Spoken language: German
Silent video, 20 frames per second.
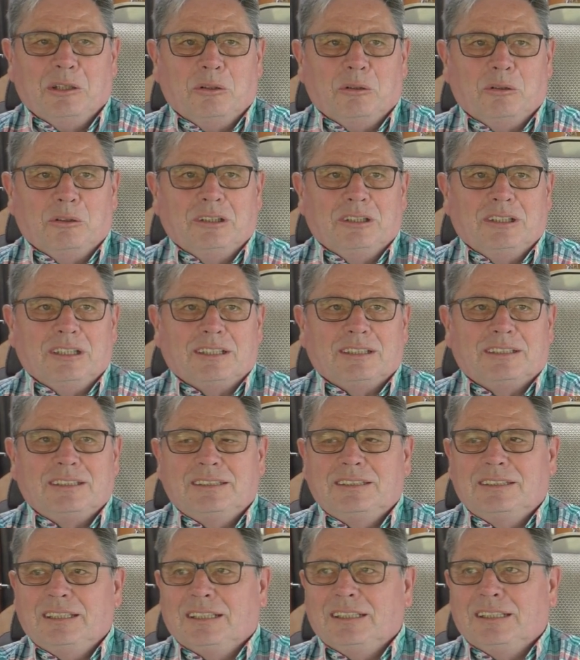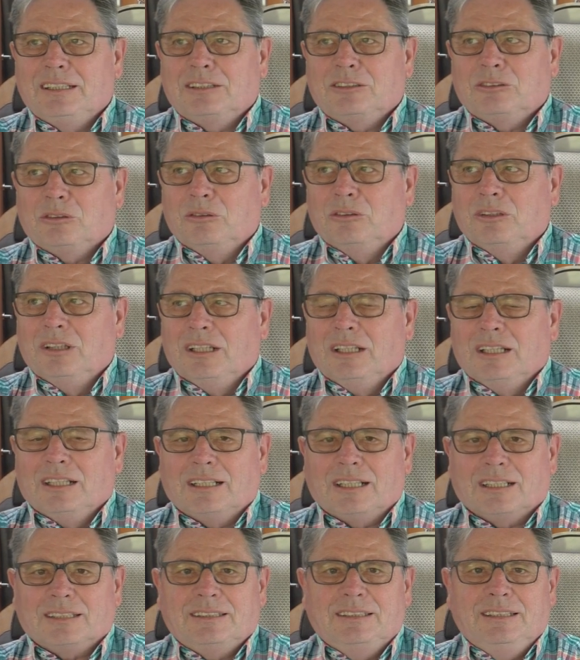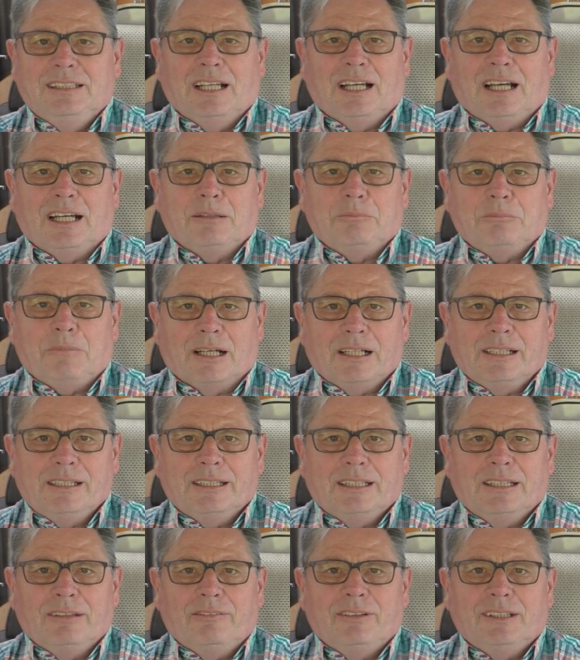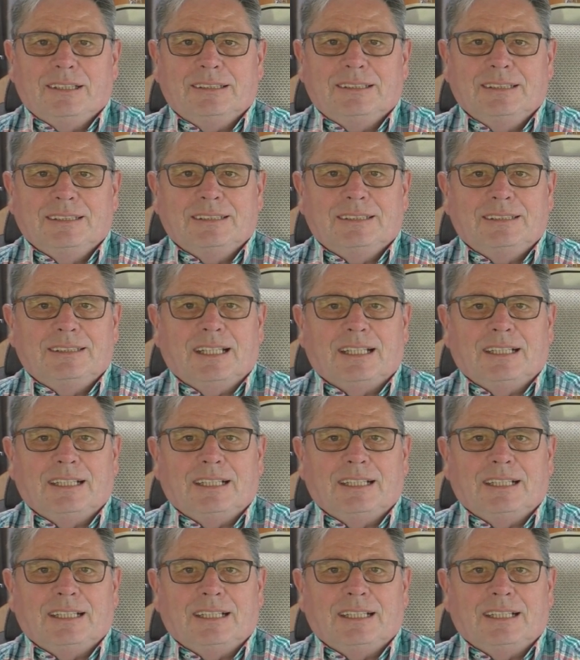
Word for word: Und es ist ja nicht so, dass hier ein Mangel gewesen ist,